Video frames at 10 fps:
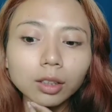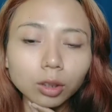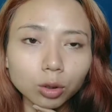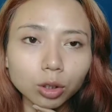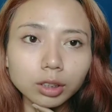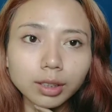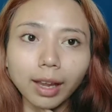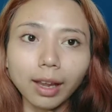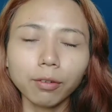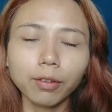terus
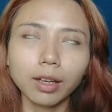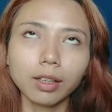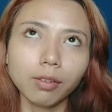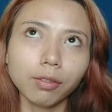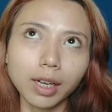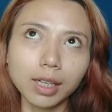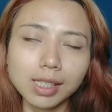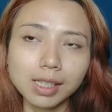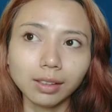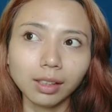efek
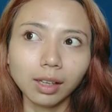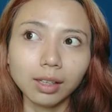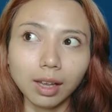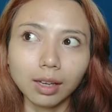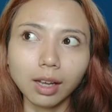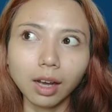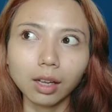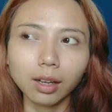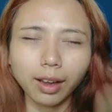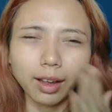refreshingnya ya dia
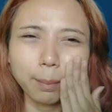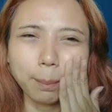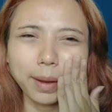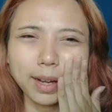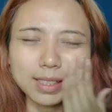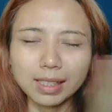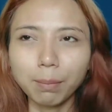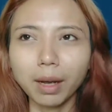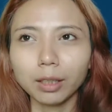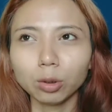kayak pas
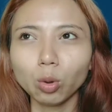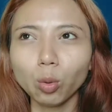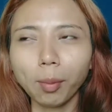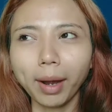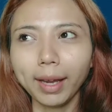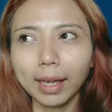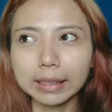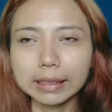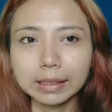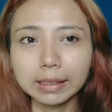dipakai tuh
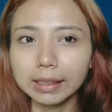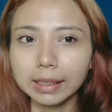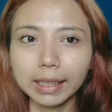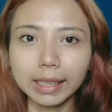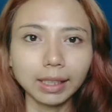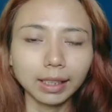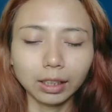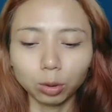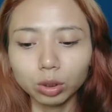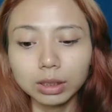lumayan dingin-dingin
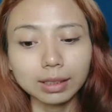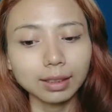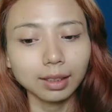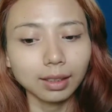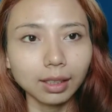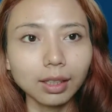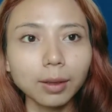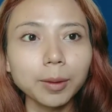gitu segar